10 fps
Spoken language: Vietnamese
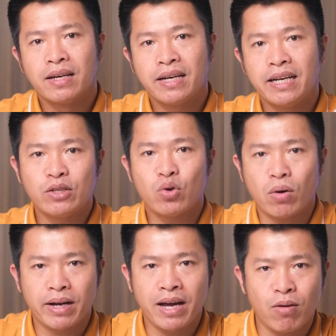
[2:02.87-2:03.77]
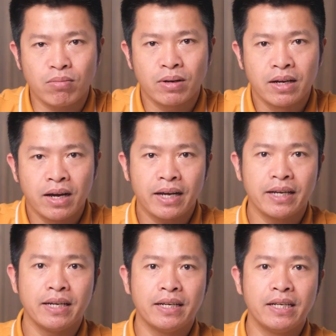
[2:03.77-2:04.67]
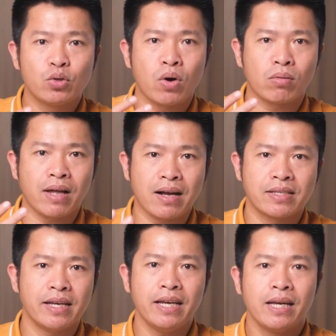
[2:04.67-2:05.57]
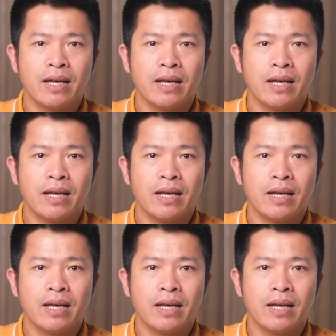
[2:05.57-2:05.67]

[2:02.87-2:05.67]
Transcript: khi đi du học đại học hay đi du học thạc sĩ